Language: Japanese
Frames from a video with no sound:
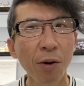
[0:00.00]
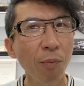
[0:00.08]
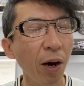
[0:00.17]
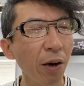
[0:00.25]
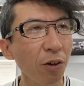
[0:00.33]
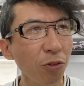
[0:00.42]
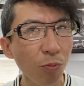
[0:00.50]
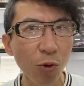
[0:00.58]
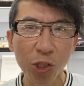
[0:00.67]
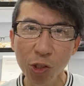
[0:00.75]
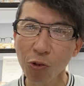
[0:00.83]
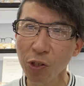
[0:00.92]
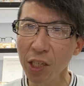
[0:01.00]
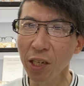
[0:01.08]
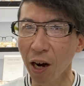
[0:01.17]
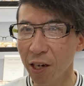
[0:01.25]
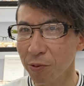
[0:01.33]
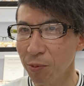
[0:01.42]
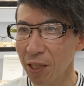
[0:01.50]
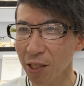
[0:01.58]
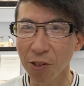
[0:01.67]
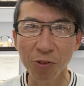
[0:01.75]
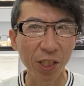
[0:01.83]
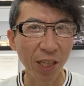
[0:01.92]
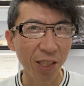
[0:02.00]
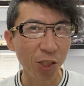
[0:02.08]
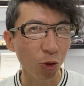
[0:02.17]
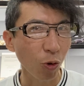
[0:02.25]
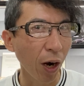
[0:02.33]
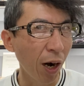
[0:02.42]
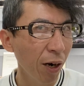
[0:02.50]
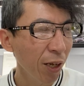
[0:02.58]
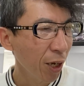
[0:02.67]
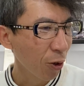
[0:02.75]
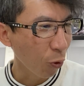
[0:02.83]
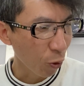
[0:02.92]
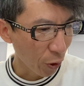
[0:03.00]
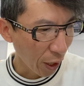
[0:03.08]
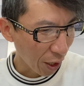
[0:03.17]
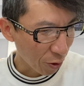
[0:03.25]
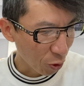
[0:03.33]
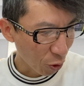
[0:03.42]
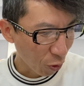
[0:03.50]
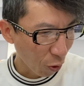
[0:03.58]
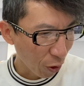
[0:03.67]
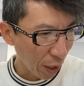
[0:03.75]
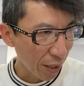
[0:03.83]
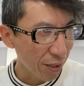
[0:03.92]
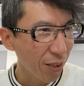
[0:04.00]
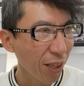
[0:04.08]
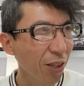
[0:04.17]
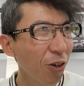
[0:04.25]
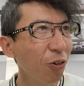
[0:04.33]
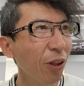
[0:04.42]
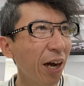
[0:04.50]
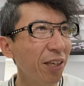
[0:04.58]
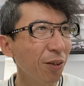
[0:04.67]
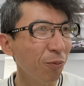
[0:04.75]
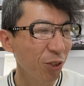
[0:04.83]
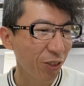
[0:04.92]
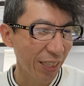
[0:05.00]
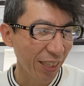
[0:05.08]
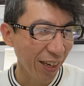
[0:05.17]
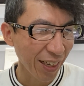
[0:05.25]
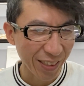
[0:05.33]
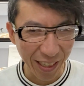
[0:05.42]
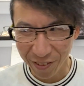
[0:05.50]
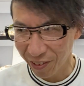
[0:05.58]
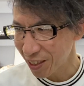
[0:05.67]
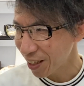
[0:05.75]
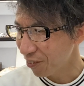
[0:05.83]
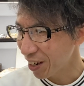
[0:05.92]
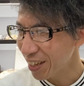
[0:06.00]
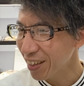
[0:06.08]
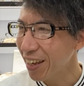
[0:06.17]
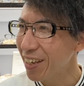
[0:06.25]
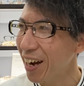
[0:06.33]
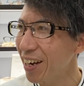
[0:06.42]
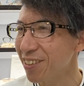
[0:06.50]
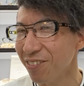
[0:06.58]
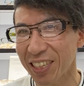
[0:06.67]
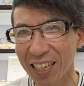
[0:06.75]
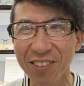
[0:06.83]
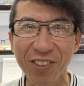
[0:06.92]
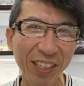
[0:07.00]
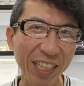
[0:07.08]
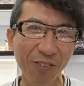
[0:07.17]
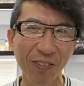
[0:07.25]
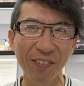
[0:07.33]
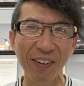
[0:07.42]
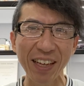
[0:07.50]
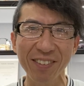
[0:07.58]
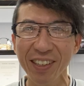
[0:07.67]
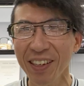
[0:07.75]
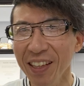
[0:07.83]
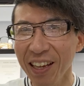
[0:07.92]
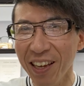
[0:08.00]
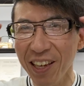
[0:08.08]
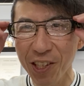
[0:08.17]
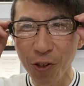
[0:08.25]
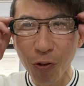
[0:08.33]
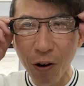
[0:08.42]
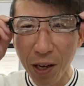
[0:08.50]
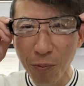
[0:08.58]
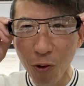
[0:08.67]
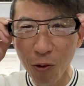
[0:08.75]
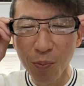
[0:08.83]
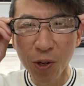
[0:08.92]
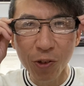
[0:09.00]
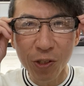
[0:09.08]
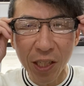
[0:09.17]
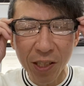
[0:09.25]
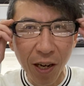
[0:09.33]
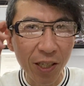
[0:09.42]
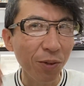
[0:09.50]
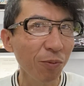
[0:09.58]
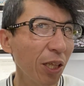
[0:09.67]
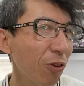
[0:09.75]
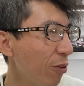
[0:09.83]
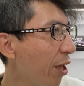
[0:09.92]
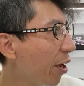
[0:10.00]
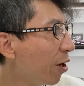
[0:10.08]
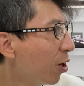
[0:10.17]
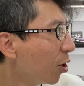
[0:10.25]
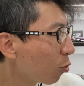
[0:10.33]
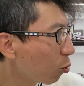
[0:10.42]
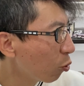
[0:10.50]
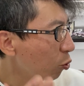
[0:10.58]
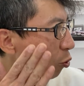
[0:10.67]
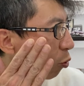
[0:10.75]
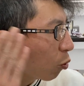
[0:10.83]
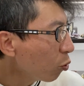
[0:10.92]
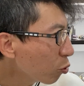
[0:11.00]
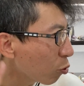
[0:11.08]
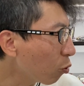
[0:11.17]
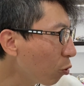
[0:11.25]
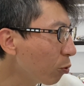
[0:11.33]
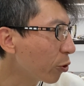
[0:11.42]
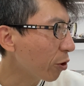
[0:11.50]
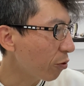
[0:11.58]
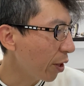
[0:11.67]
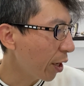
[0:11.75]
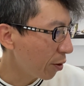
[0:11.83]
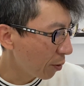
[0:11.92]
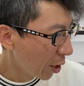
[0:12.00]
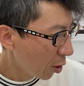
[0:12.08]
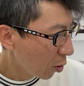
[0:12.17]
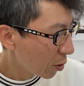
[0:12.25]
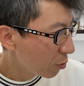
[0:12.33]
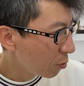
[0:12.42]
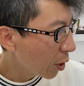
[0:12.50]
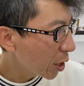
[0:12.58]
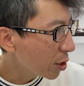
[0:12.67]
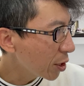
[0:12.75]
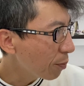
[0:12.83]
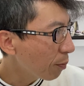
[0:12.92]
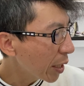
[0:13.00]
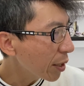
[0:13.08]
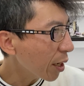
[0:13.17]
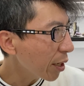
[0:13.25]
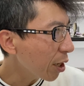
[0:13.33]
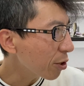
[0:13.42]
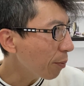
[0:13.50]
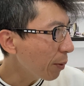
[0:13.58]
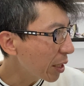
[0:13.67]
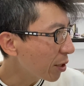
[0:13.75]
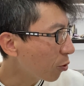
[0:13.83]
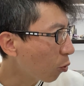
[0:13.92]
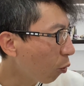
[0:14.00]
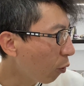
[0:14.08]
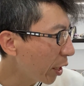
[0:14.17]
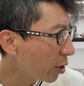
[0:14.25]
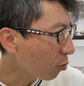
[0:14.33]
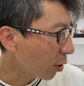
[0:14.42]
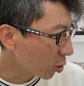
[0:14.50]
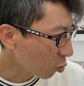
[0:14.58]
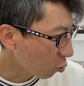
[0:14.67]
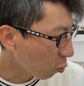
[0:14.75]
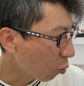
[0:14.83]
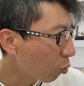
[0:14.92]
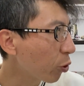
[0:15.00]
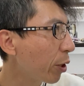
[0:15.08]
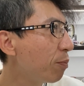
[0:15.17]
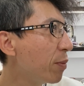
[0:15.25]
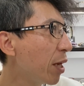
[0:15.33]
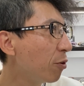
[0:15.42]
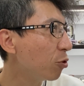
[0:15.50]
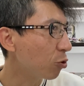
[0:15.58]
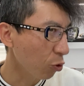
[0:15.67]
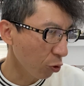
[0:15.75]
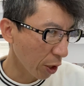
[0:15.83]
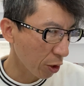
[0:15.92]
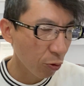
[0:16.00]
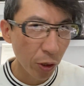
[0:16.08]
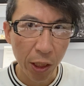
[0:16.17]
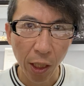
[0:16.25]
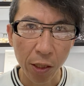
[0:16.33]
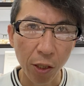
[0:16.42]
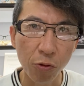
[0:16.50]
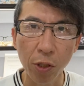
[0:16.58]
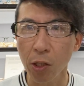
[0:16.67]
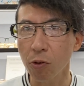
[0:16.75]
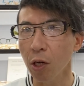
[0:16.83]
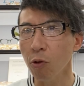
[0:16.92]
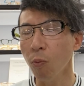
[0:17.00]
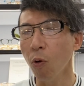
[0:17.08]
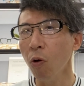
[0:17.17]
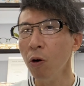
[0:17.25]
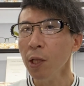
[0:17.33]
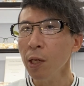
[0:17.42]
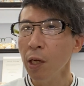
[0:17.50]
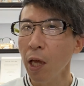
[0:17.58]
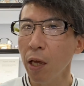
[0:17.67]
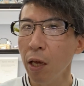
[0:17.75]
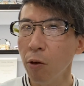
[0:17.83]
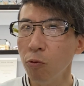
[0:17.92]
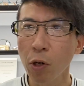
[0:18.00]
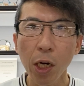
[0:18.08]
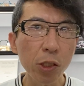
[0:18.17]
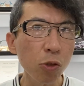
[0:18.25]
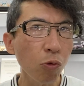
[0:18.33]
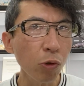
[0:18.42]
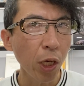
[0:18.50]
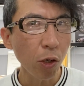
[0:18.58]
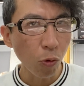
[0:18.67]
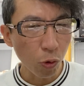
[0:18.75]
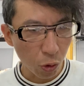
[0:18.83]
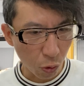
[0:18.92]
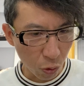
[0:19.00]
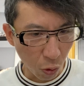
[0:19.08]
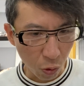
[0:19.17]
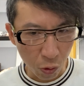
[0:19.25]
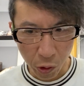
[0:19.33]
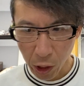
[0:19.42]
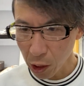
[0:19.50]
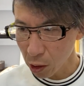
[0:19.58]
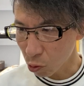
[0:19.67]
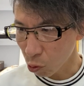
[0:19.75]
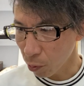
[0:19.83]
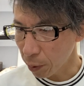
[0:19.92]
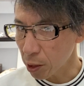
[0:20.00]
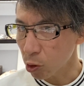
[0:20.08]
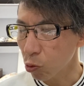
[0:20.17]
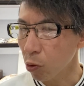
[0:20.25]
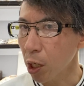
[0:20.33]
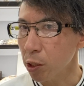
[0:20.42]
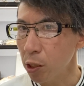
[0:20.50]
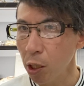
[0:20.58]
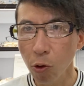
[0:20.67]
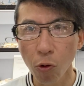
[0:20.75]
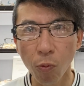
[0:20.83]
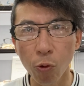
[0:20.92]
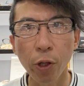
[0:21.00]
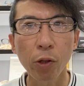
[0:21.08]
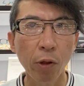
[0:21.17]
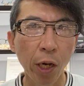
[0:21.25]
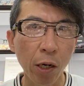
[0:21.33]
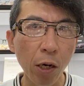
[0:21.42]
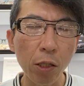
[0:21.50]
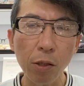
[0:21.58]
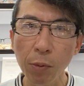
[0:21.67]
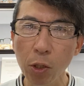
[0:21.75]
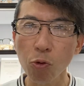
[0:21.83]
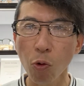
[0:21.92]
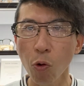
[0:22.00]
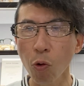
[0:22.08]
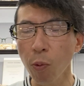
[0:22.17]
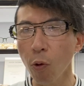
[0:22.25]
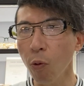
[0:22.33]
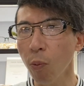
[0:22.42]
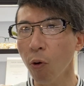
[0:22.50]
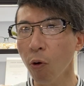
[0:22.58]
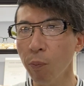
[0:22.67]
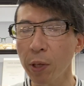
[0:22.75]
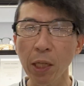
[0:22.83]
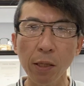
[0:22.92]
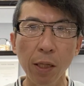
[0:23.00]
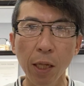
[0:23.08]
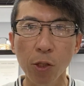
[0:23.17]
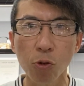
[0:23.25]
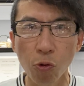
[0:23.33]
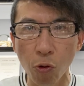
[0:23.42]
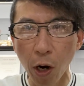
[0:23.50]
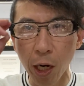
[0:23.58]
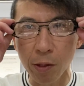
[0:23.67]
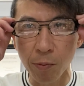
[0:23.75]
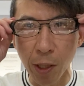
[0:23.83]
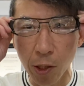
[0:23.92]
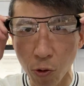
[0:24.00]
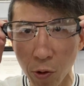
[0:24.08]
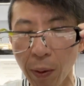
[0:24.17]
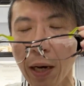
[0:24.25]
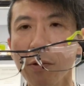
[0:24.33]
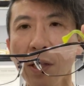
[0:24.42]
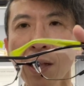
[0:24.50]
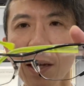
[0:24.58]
バランスも非常にいいアイテムになってるんじゃないでしょうか。こういう迫力を感じさせるようなアイテム好きな方にはたまらないアイテムになってくるかと思います。えー、色合いも魅力的なアイテムですね。この横のところもですね、裏地、真ん中に挟まれているホワイトがちょっとここで見えるというような作りになっているんですけれども、えー、裏地の蛍光色のグリーンといえばいいんでしょうか、イエローもですね、かけてみるとほぼほぼ目立たないというアイテムになっております。